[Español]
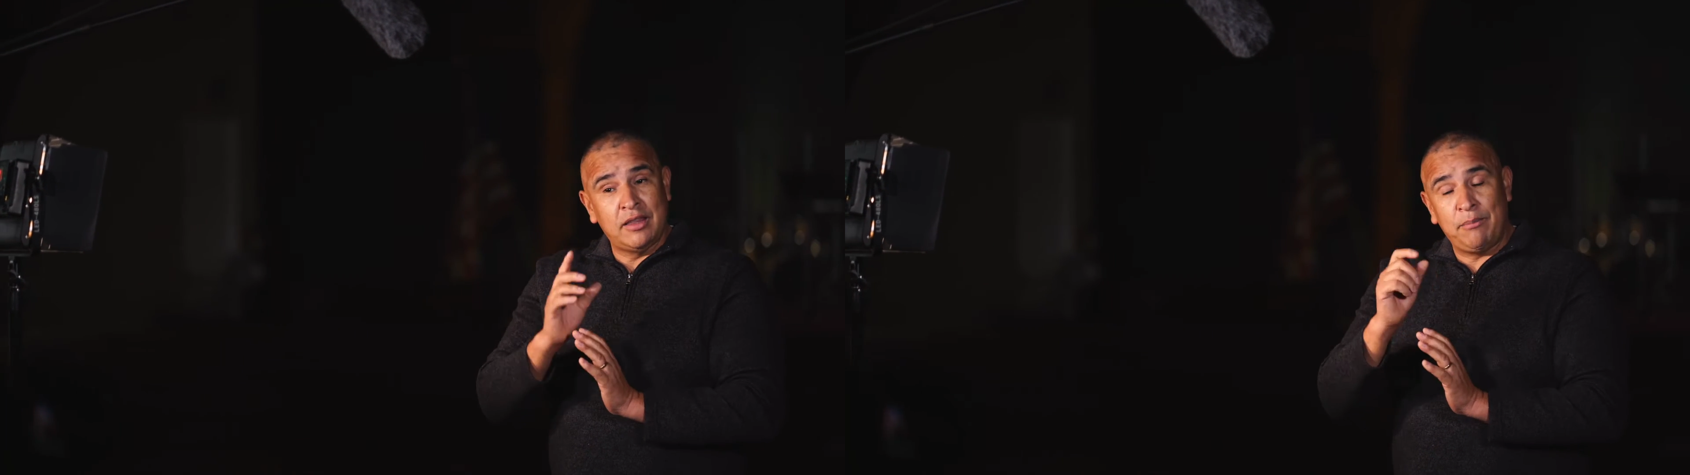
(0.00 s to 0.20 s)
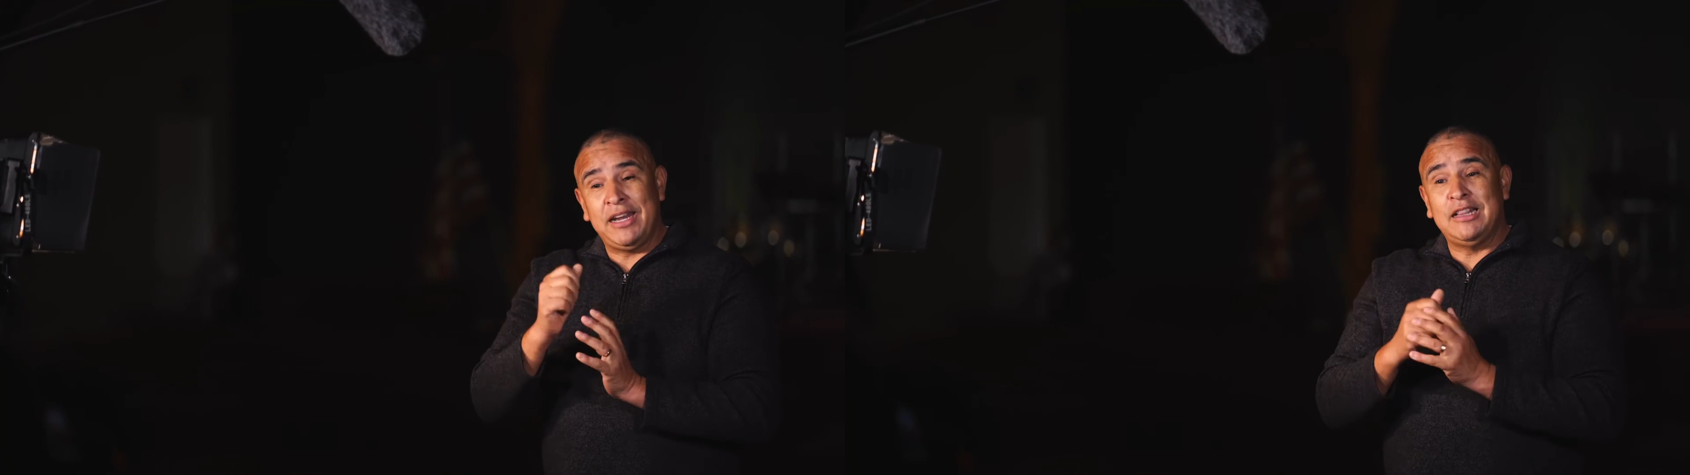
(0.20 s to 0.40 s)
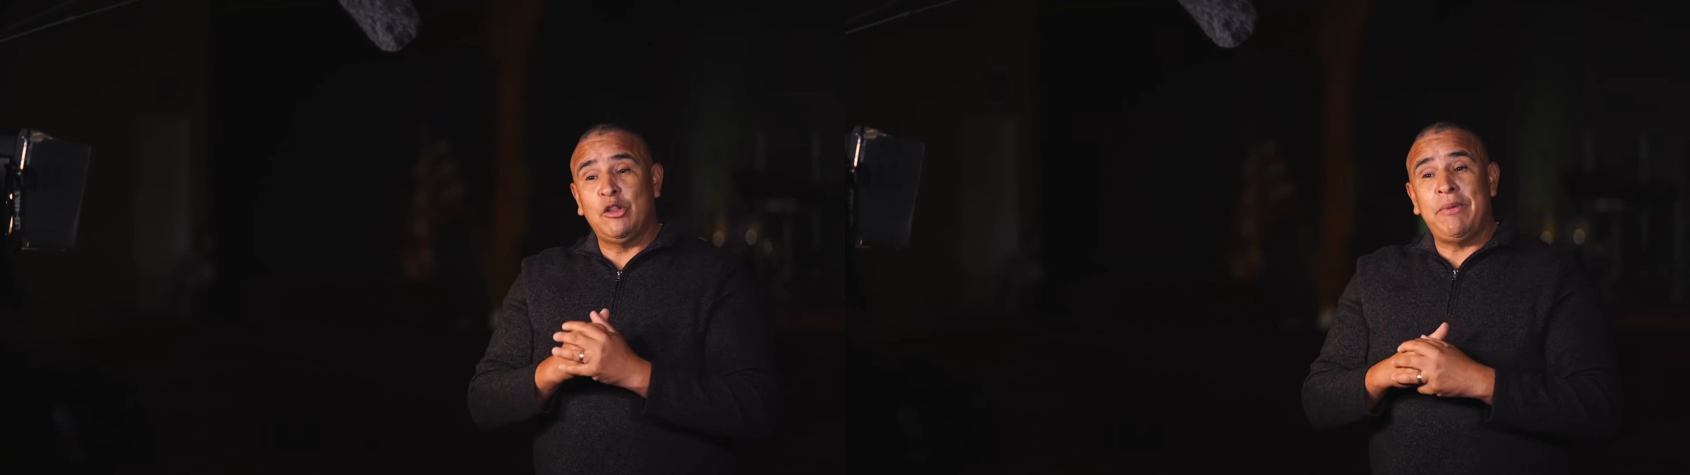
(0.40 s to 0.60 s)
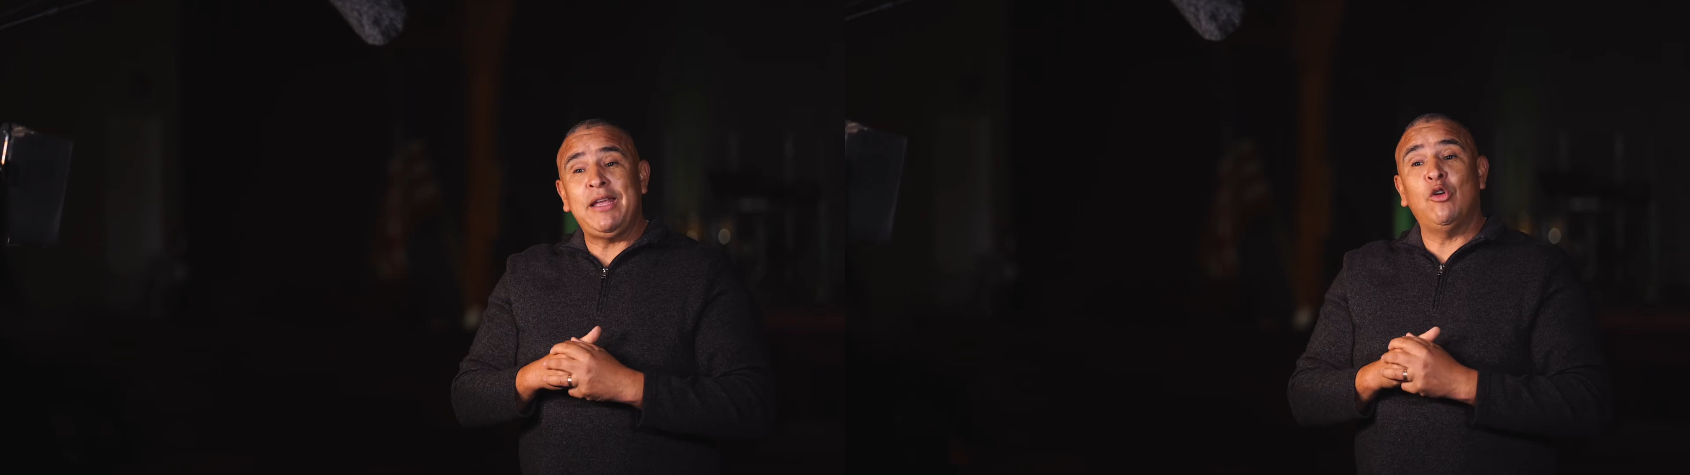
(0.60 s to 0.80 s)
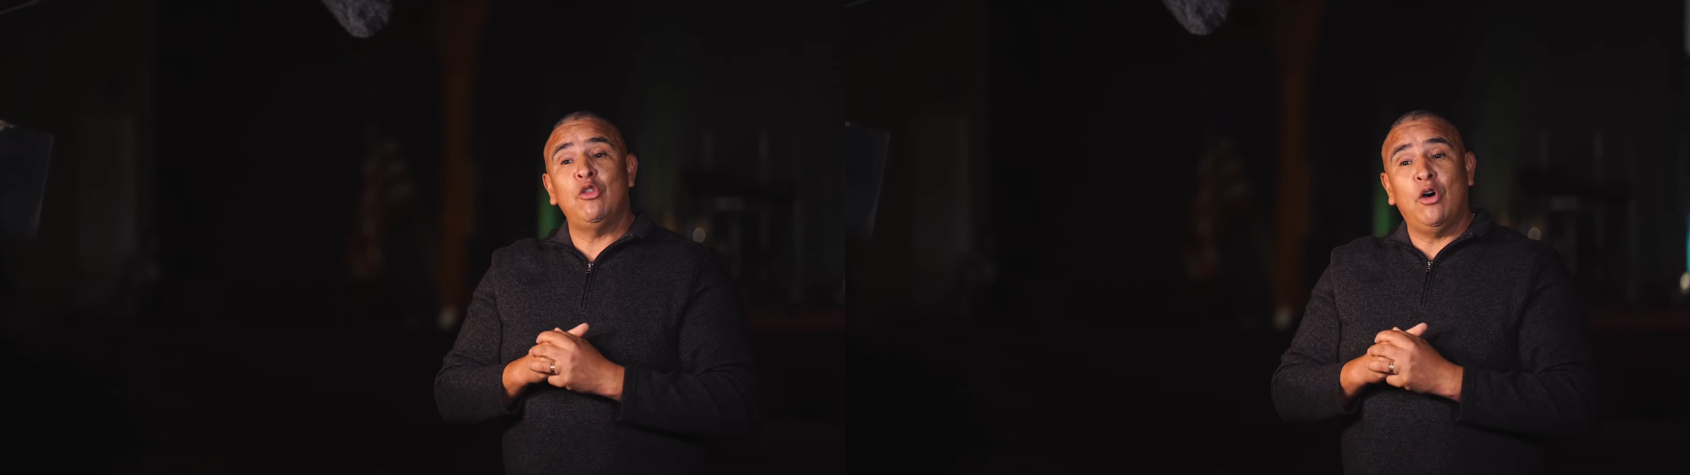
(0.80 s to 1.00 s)
También el
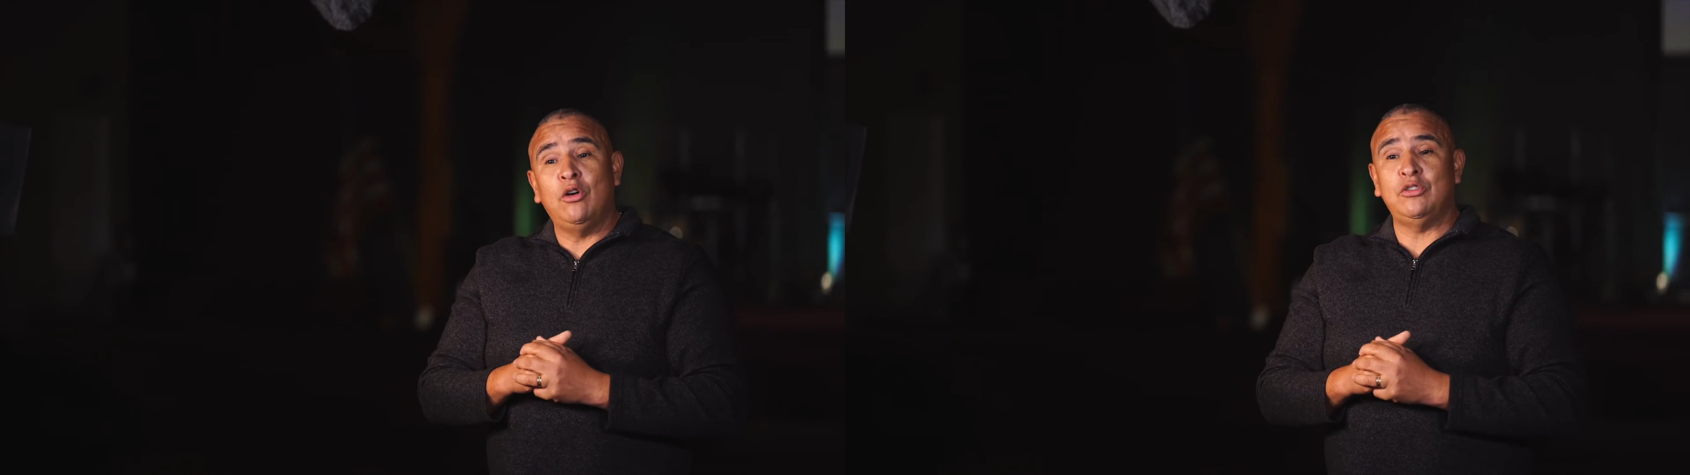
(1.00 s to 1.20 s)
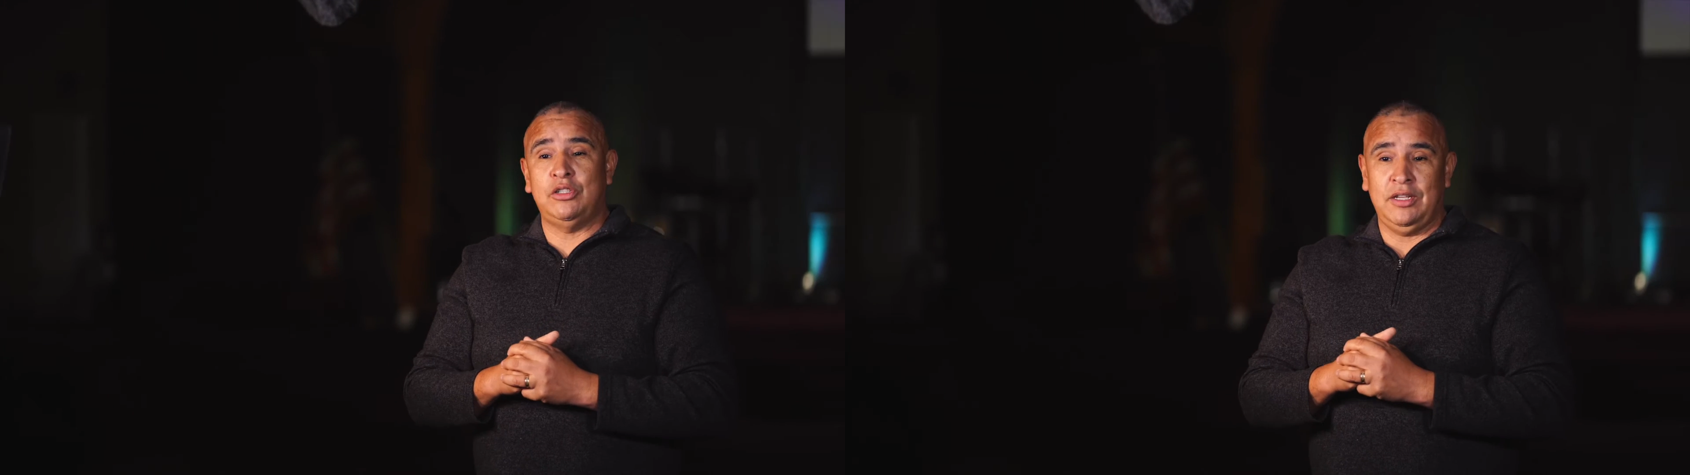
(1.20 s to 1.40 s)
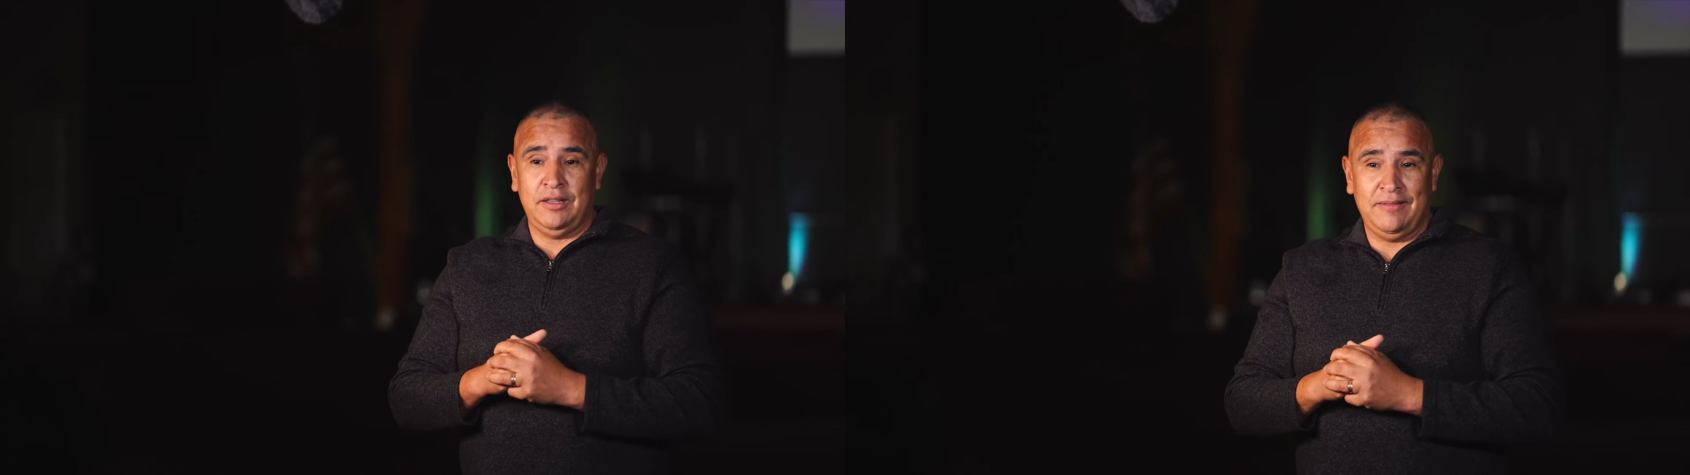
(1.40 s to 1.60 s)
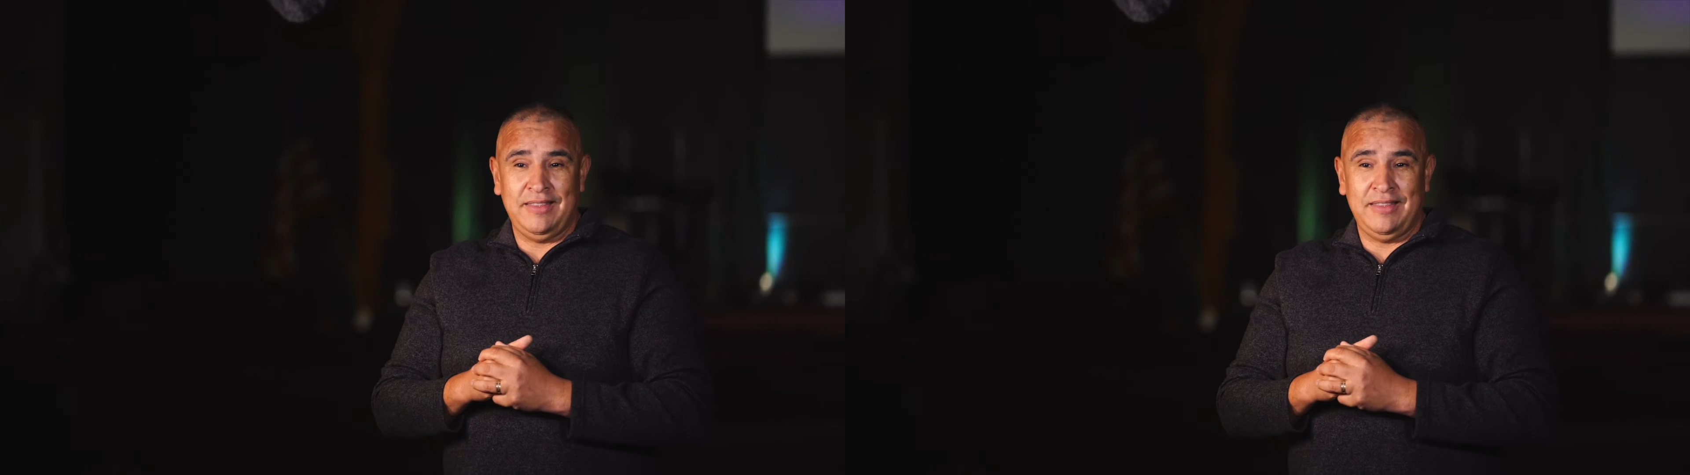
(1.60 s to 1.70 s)
domingo 2